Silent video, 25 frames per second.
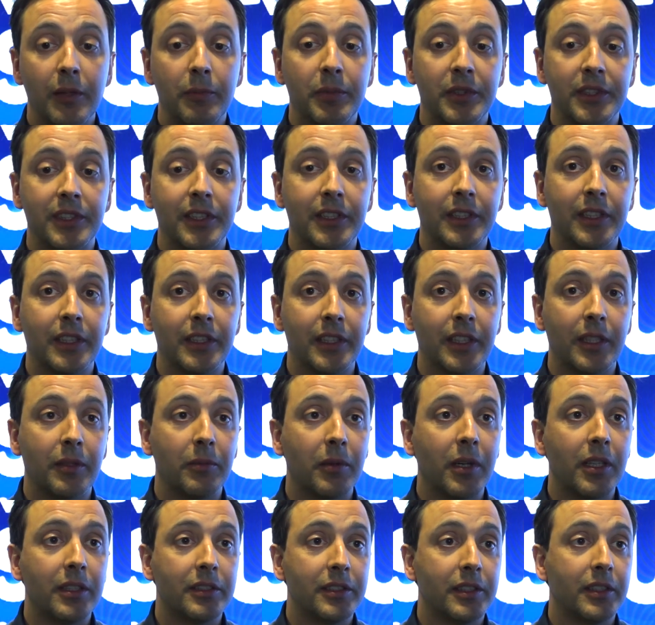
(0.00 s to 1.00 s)
apresentem
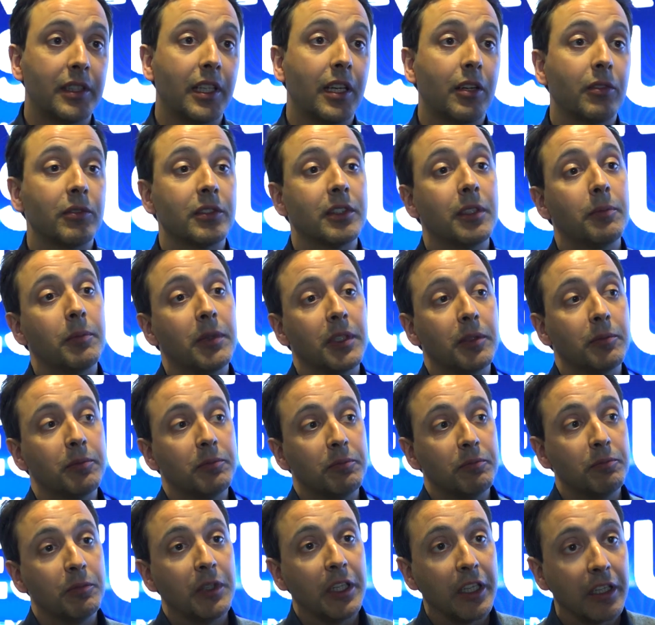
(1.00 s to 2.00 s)
trabalhos e tragam também
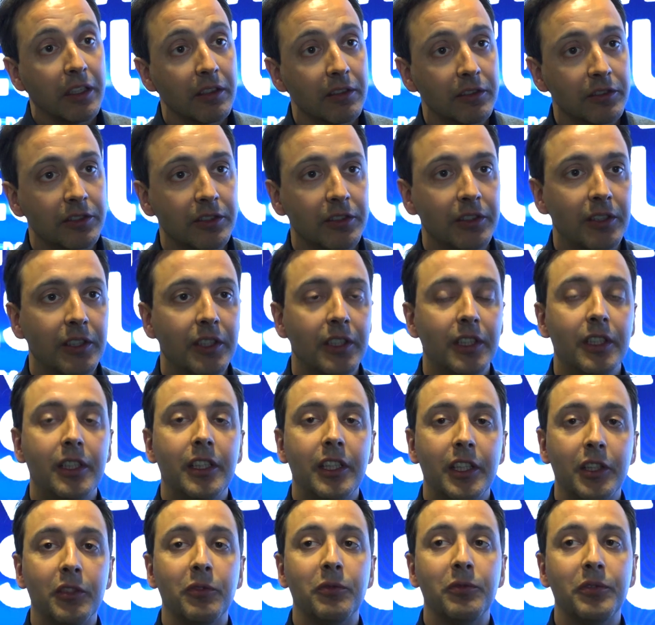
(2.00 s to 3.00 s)
eles
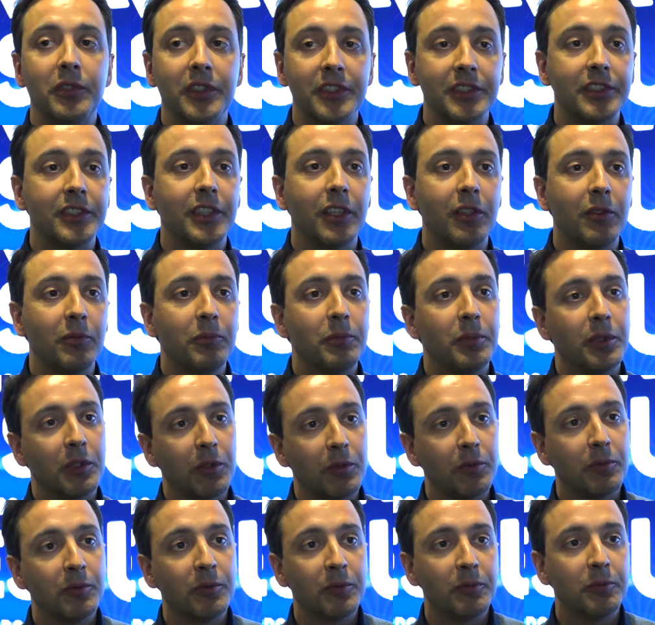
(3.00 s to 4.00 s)
inovação para
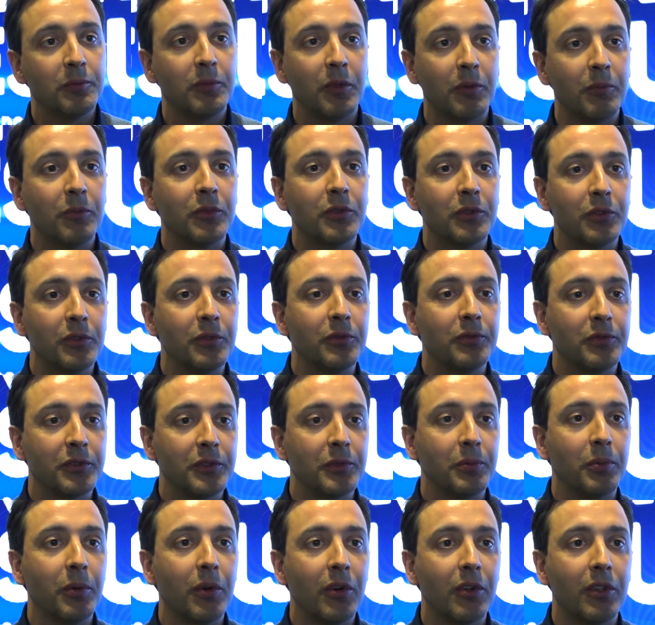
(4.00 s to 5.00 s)
o, para o mundo do
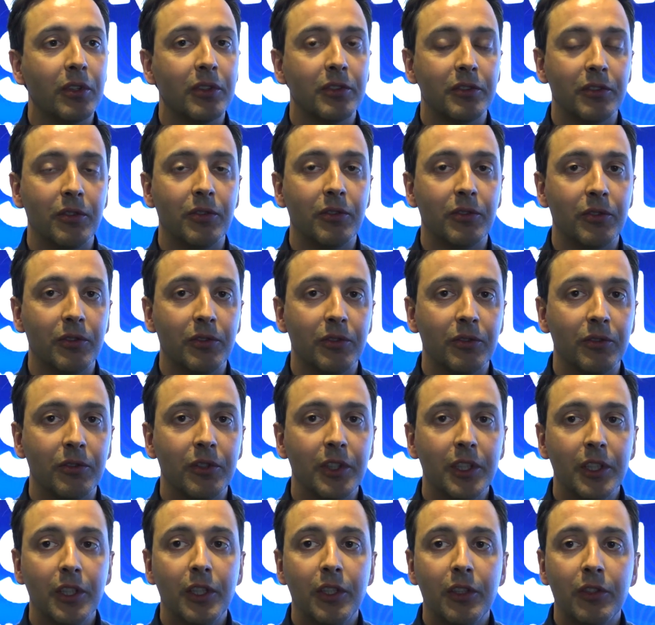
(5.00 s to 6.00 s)
futebol com,
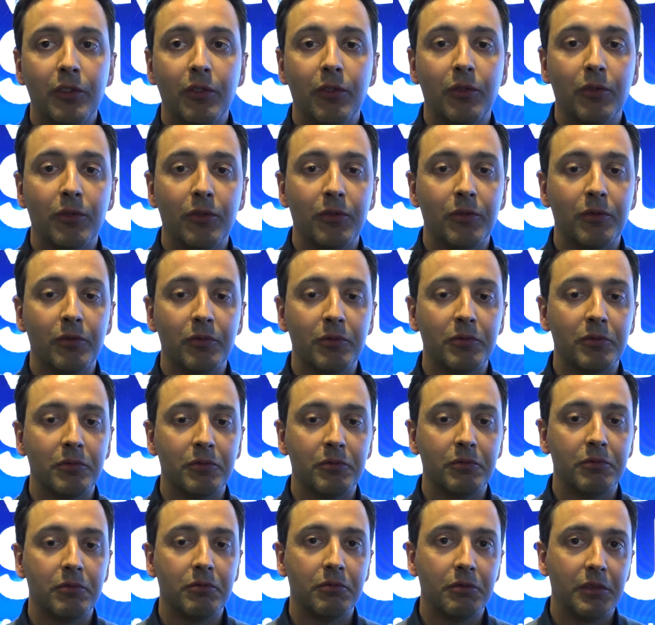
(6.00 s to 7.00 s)
com
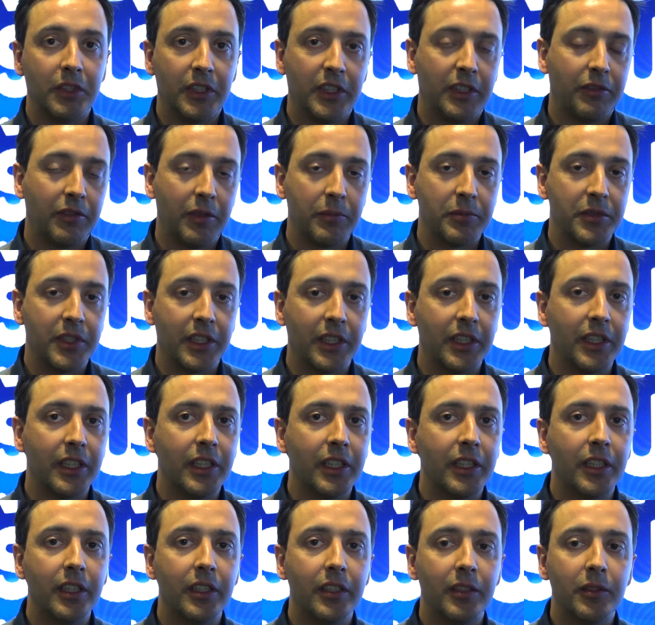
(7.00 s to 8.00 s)
e tivemos
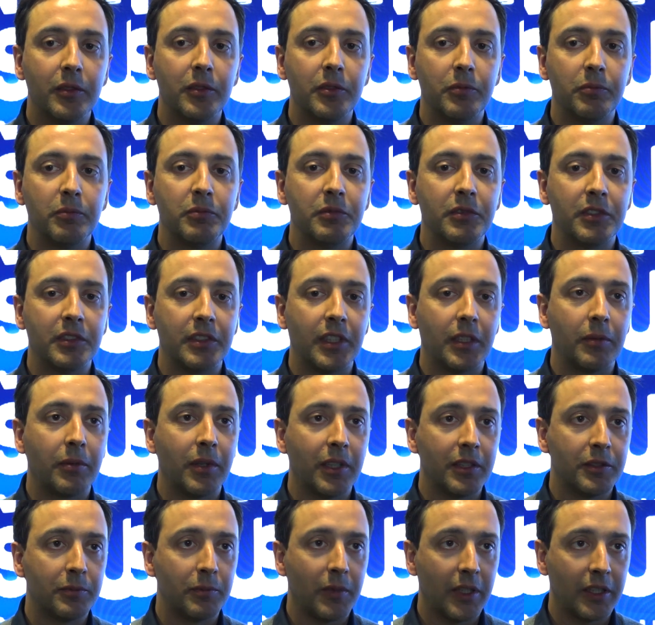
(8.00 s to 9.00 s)
aqui
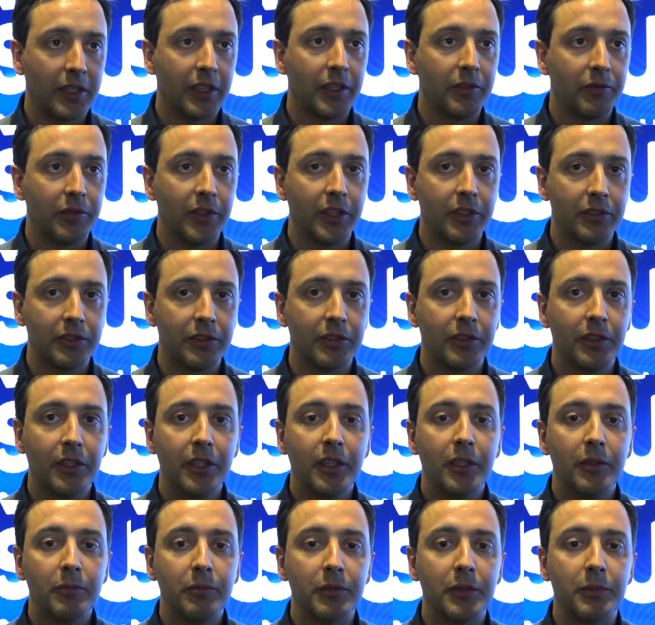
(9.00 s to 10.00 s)
trabalhos magníficos,
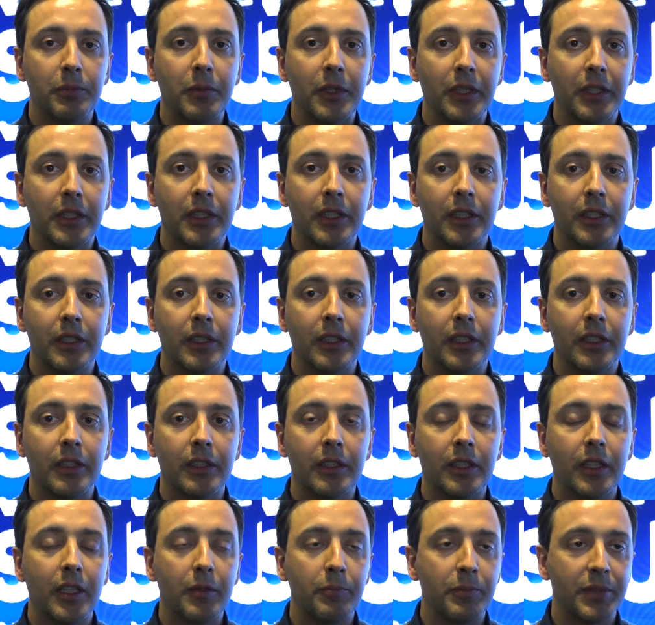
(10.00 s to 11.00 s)
muito bem
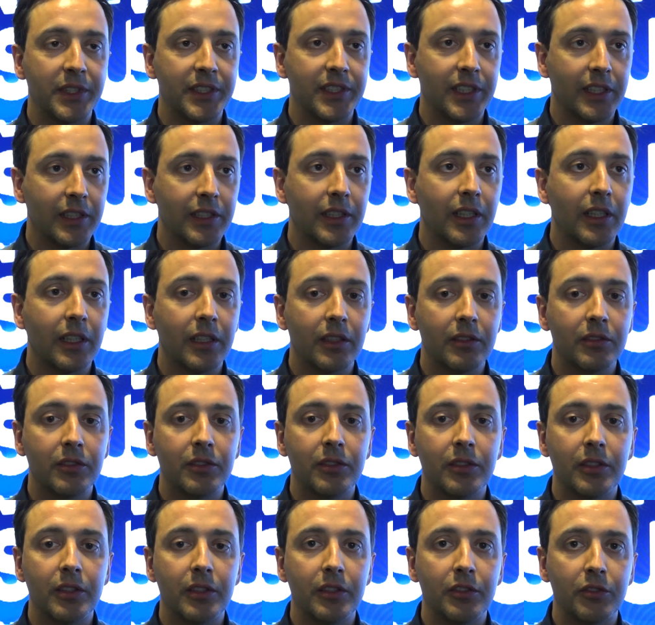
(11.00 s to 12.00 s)

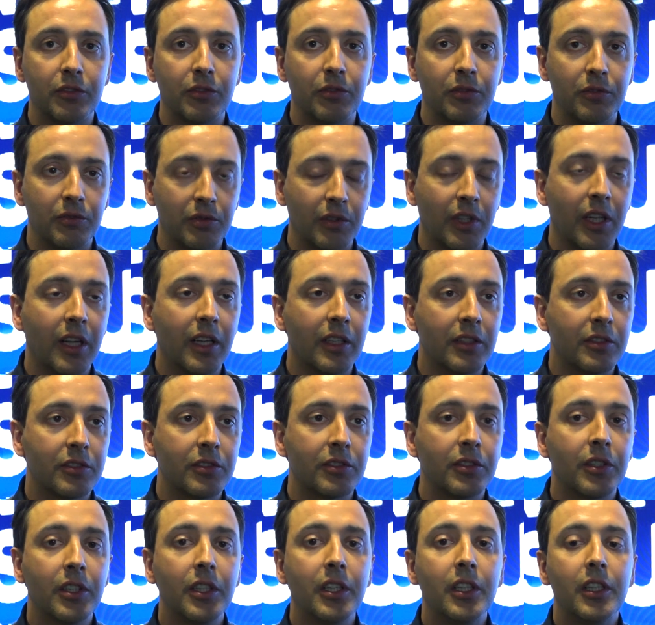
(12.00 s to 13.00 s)
apresentados e
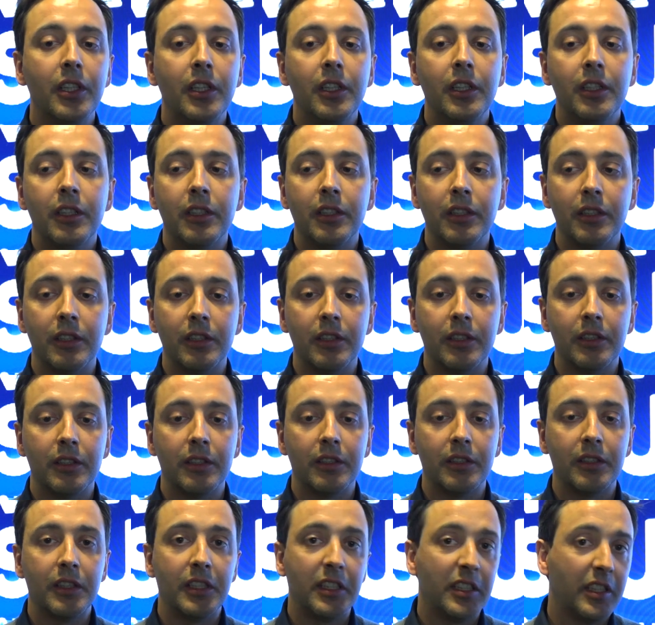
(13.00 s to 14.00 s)
estruturados.
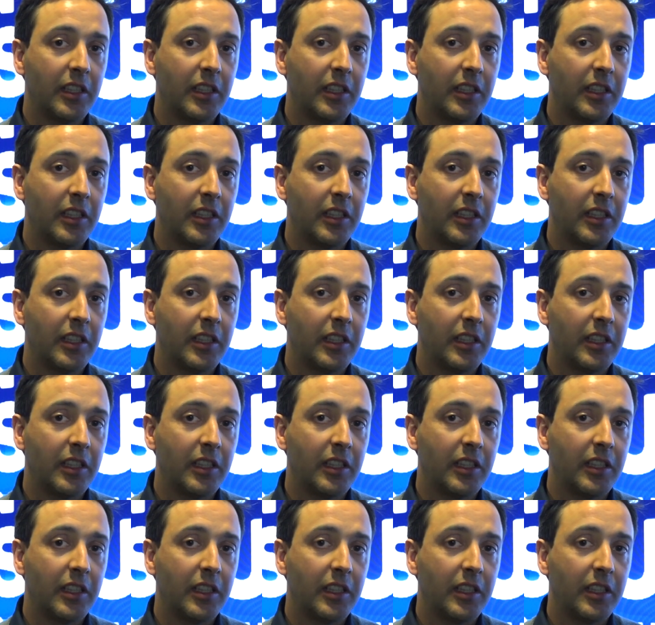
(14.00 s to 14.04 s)
Eh,